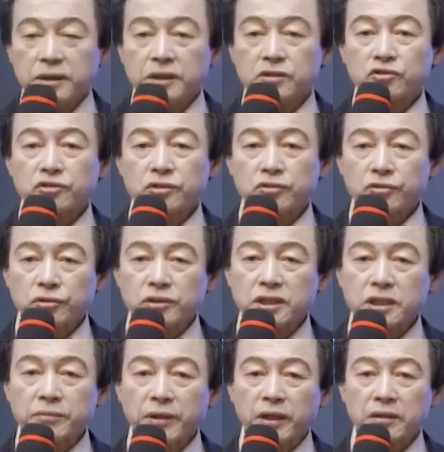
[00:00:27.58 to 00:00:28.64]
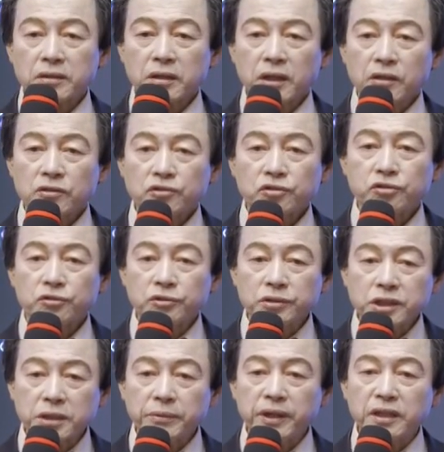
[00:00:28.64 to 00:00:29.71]
이 60억
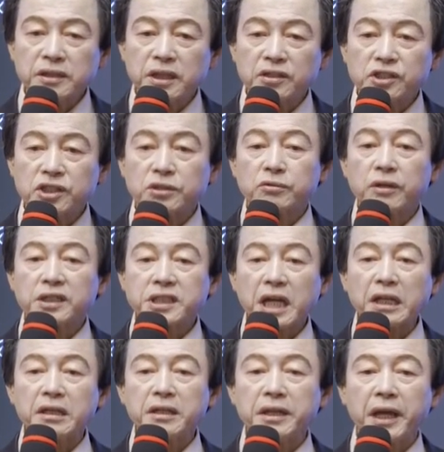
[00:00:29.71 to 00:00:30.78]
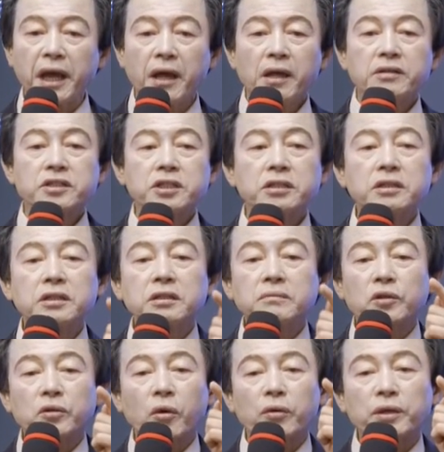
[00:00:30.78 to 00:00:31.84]
수십억 년 지구가 생긴 일에
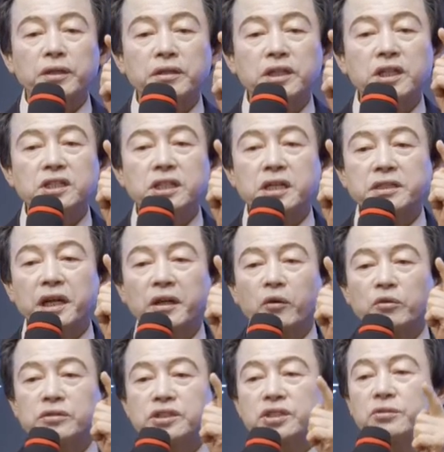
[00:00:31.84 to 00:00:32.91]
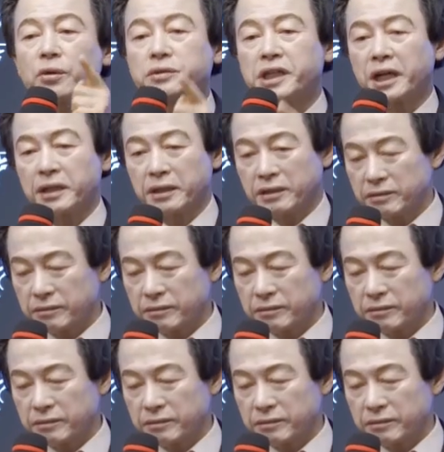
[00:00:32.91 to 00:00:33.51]
처음으로 오는 이 세상에 온 지도자예요.